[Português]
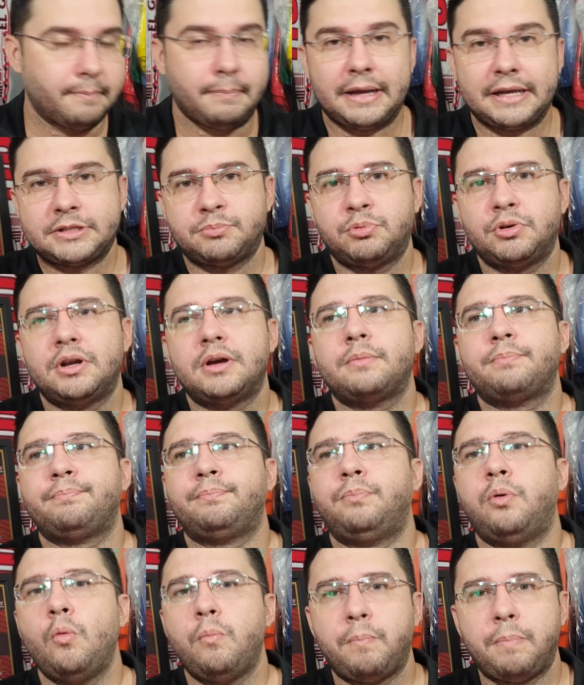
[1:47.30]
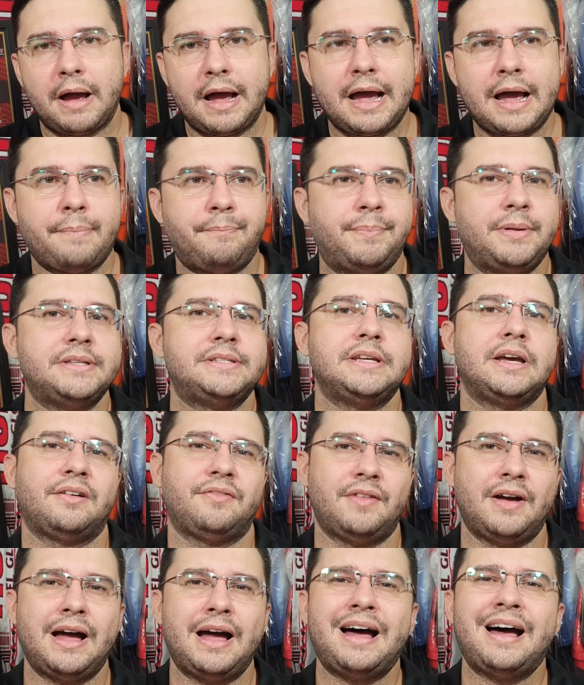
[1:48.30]
passa por eh, poupar,
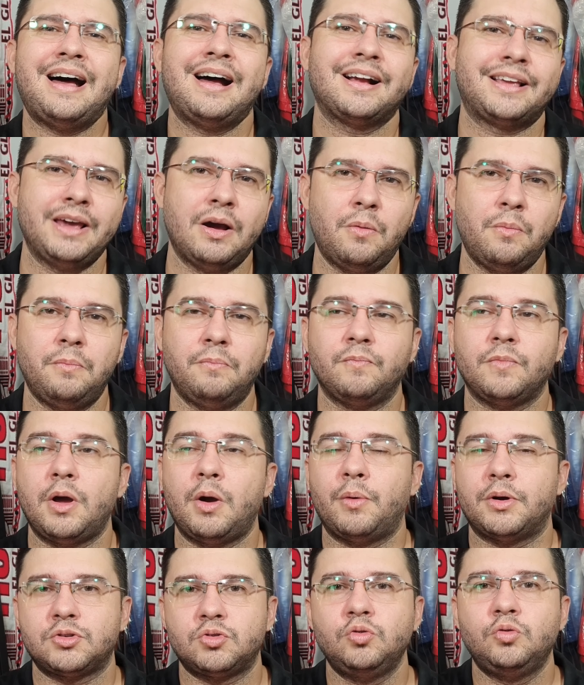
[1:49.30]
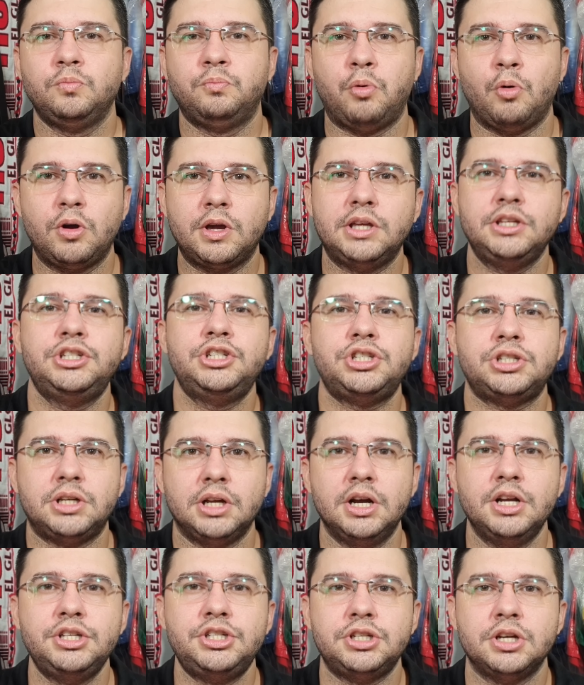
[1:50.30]
preservar, que é um, é um assunto um pouco
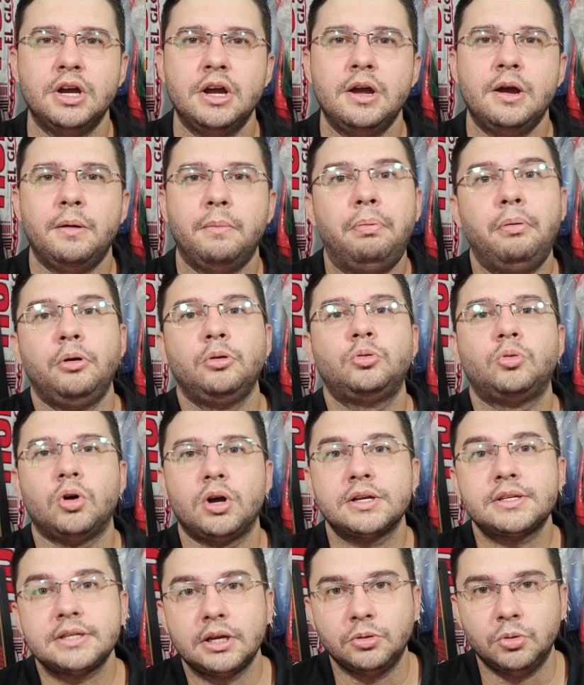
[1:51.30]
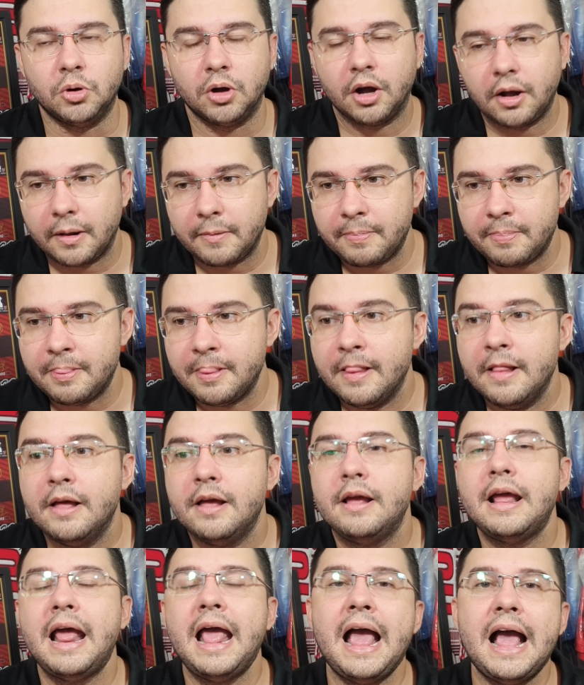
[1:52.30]
distante para o torcedor.
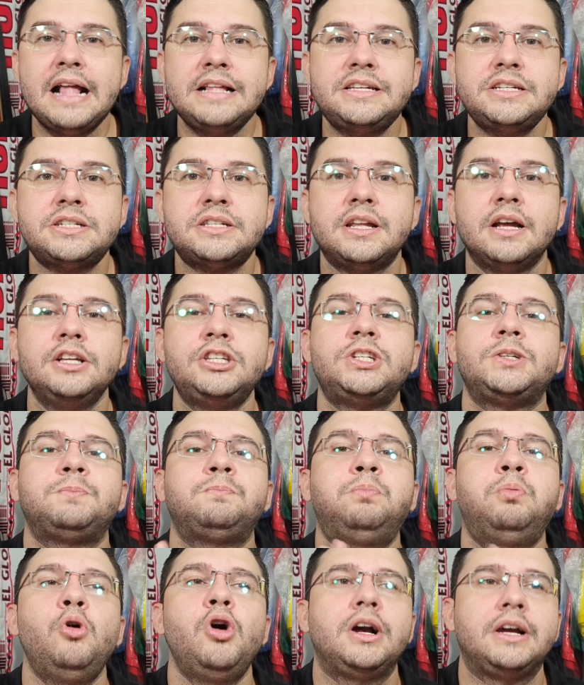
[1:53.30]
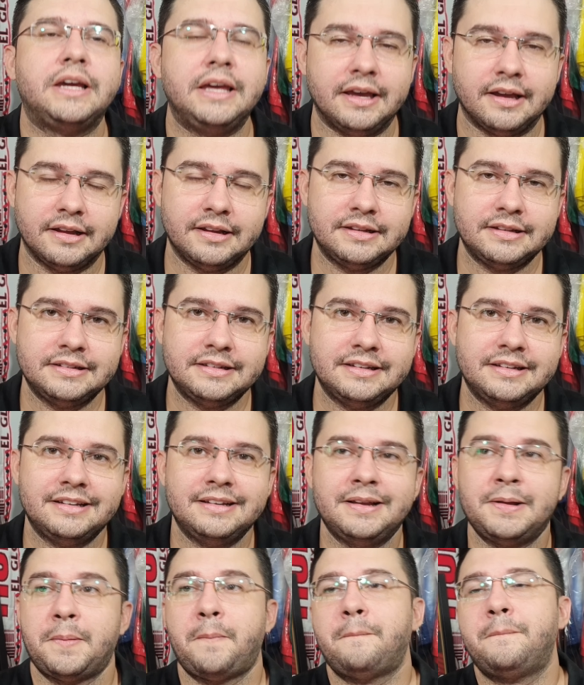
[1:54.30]
É distante por quê?
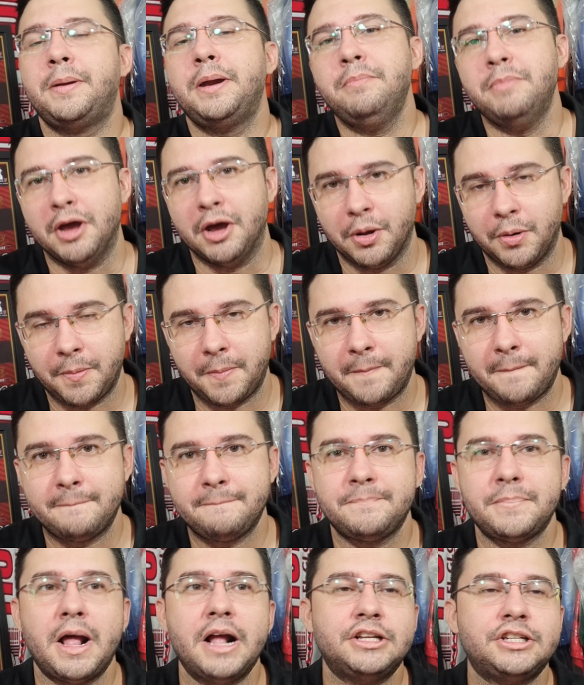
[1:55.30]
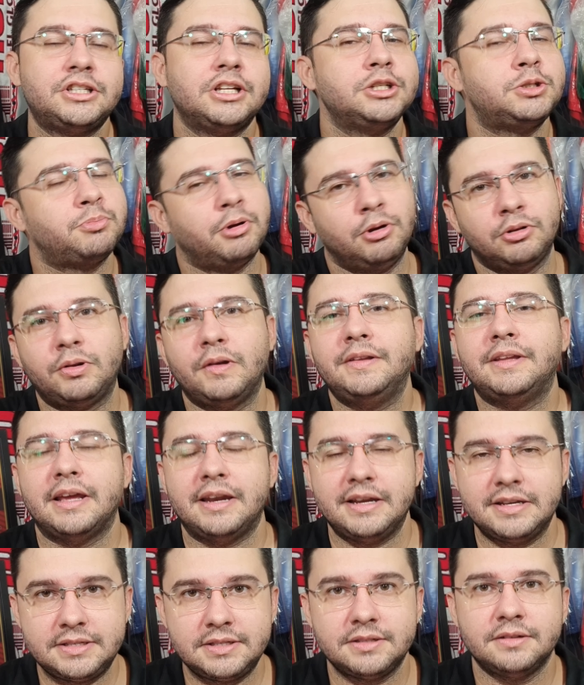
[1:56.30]
Primeiro, é distante porque não tem
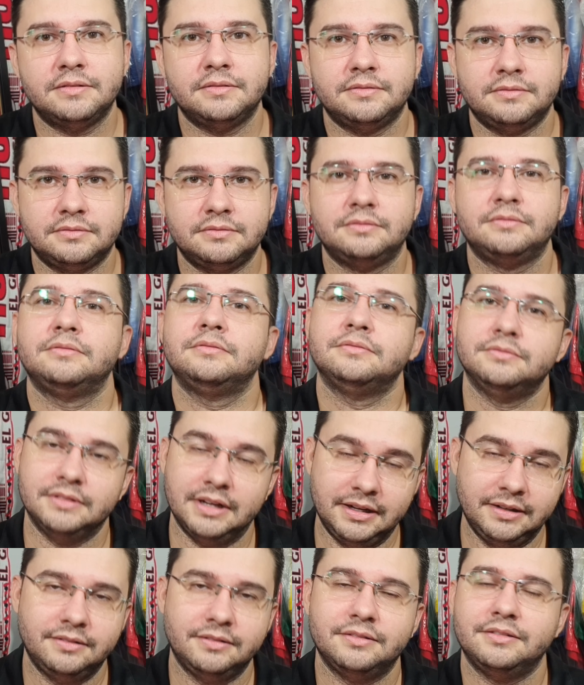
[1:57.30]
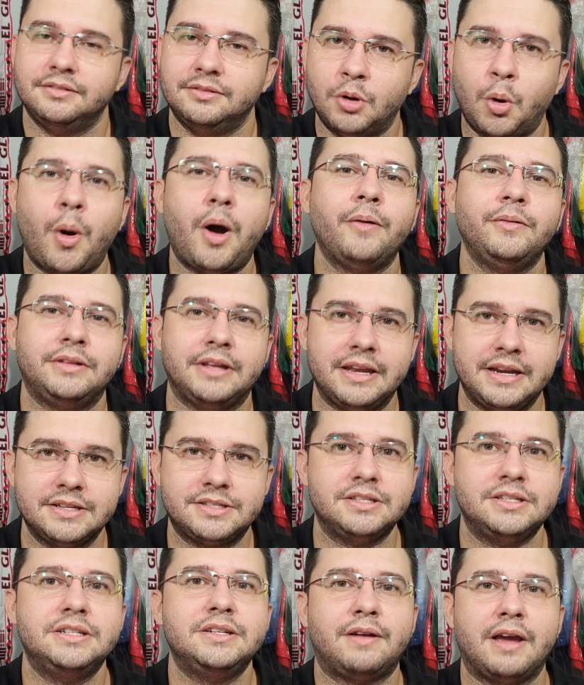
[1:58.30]
interesse, né? Não há o
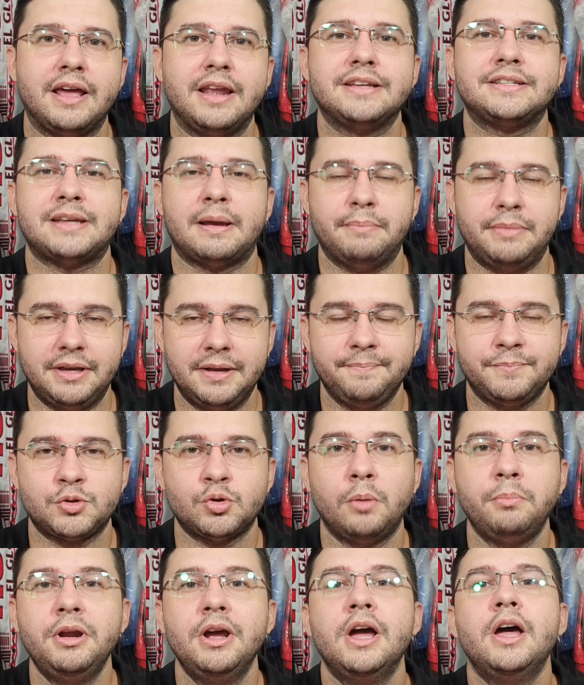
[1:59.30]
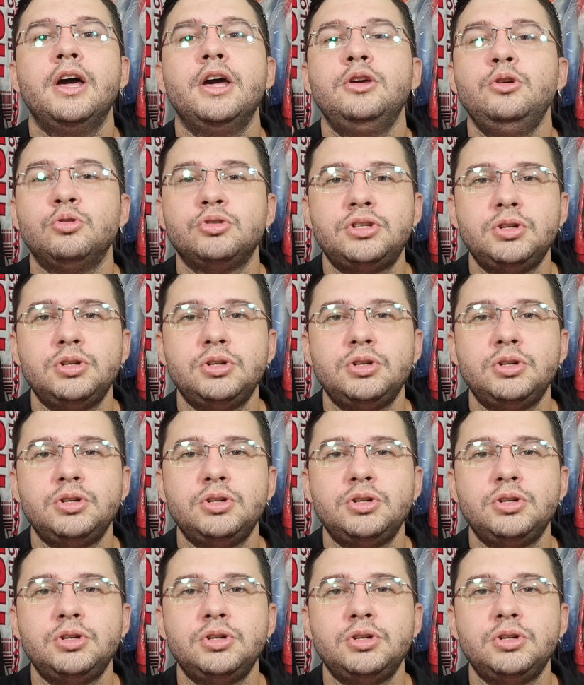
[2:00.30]
interesse de querer saber sobre. E o